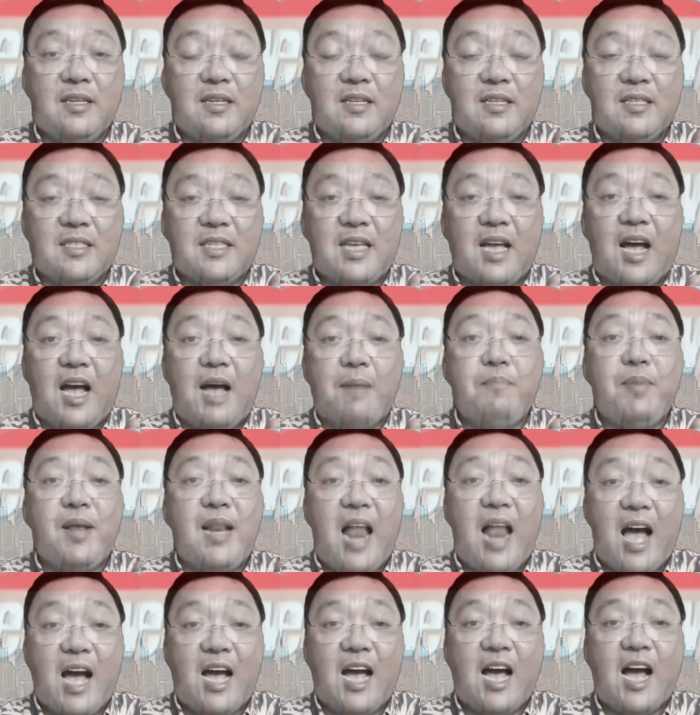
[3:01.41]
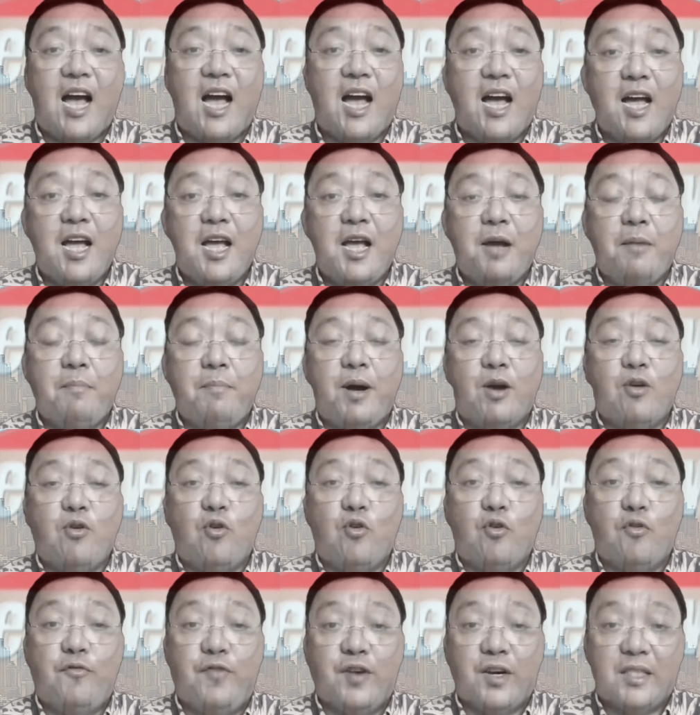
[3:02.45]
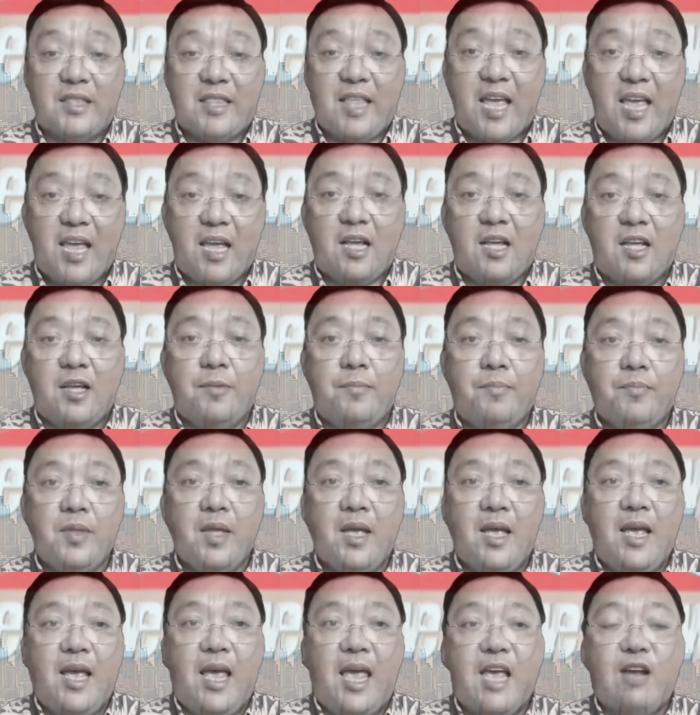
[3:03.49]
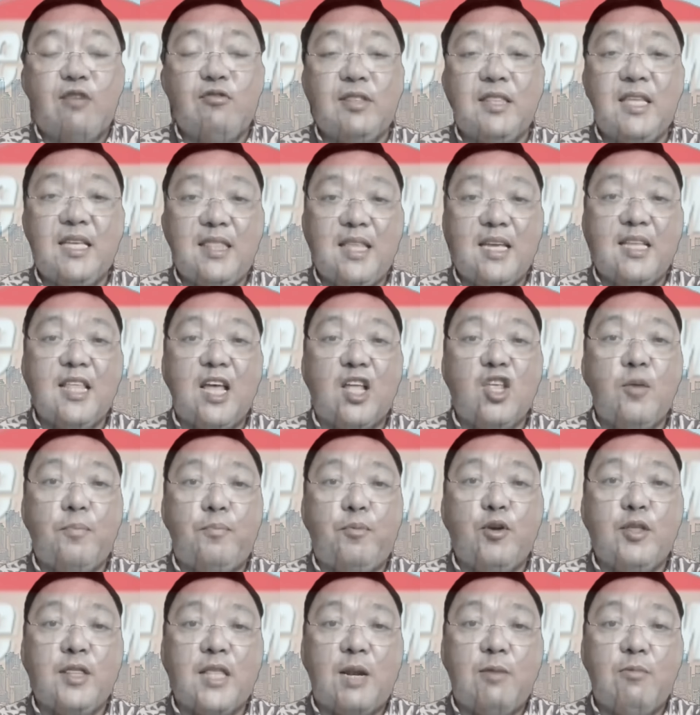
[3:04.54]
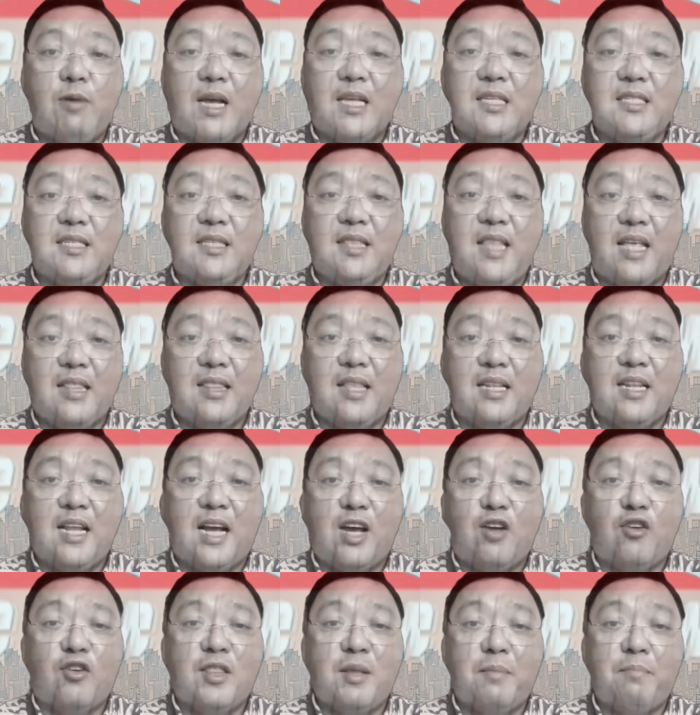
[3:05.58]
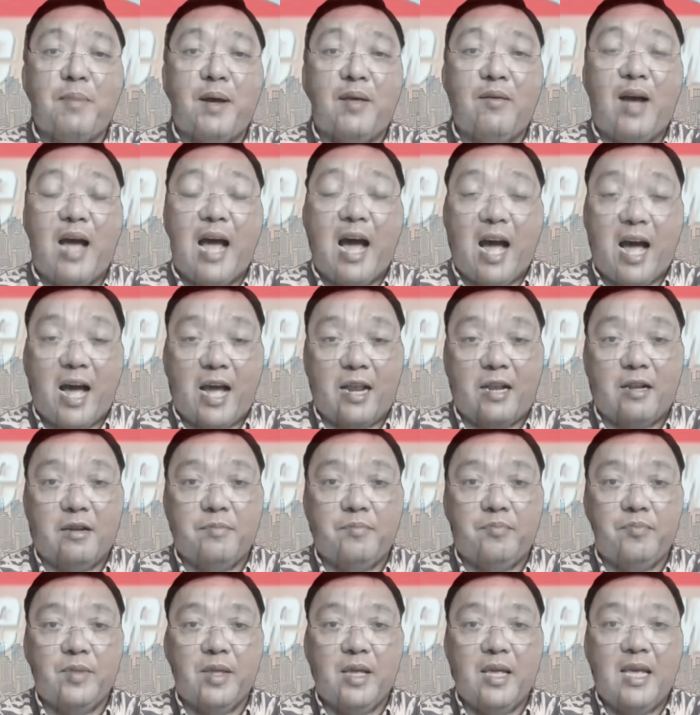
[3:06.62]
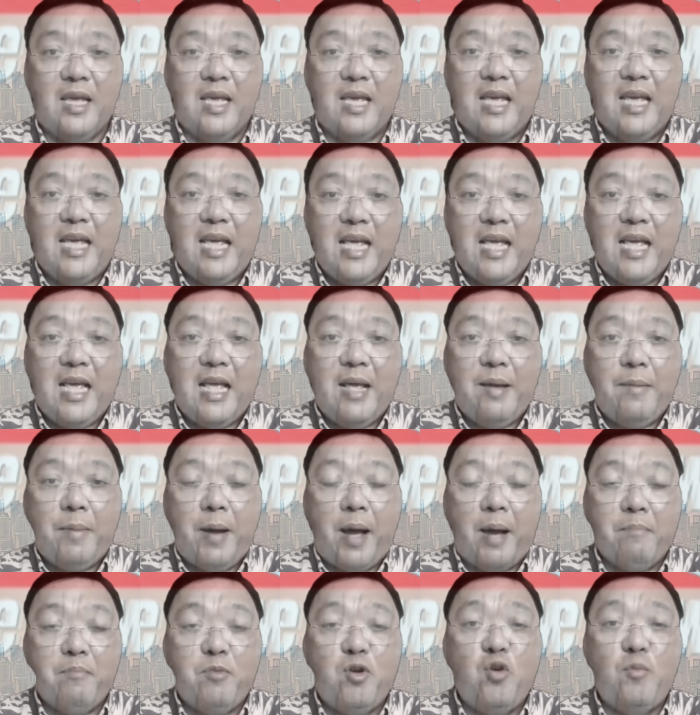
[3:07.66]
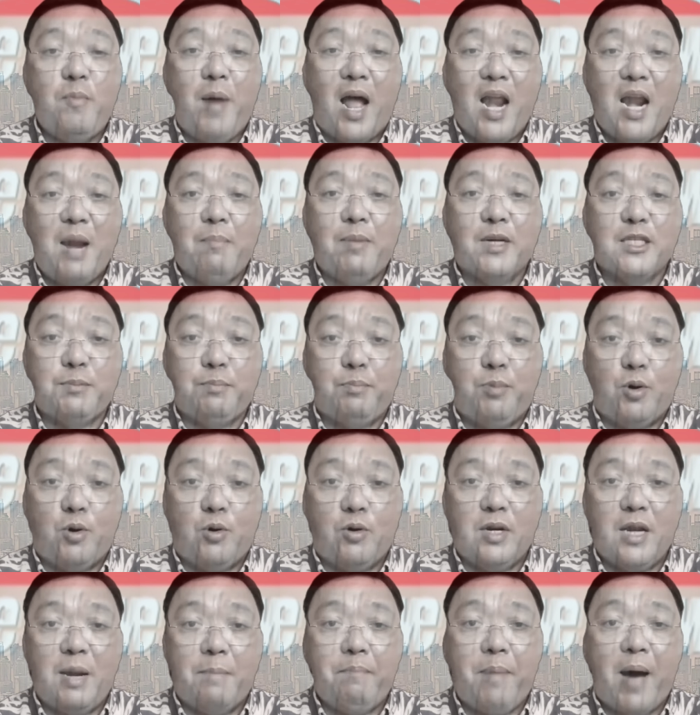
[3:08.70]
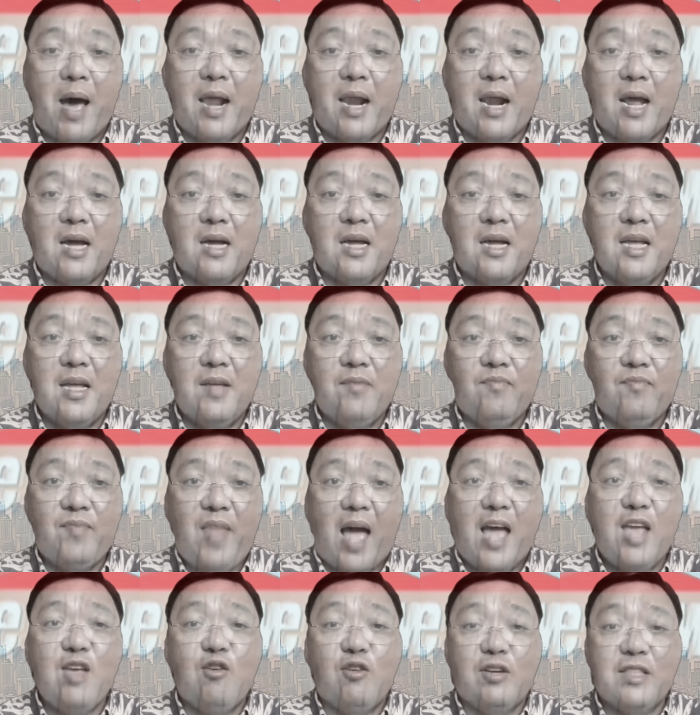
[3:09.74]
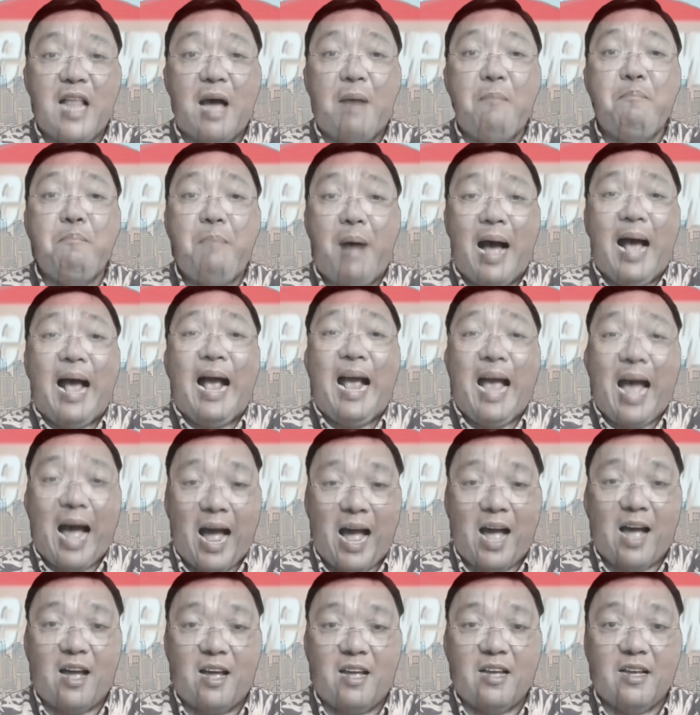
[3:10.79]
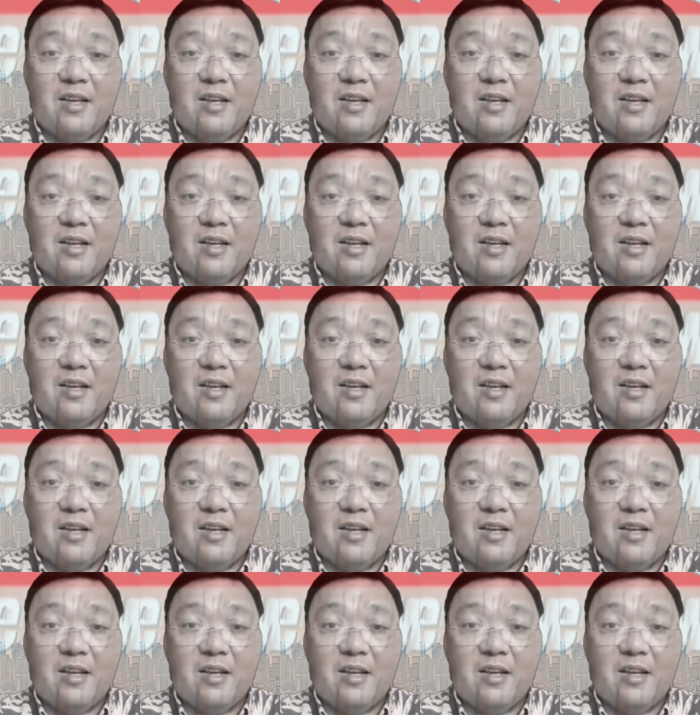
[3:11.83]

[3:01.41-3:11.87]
Sa kabila ka, mag-overtake. Eh kung titignan niyo po yung dalawang insidente na nagkaroon ng banggaan, um, lumalabas po na parang tayong nang bangga.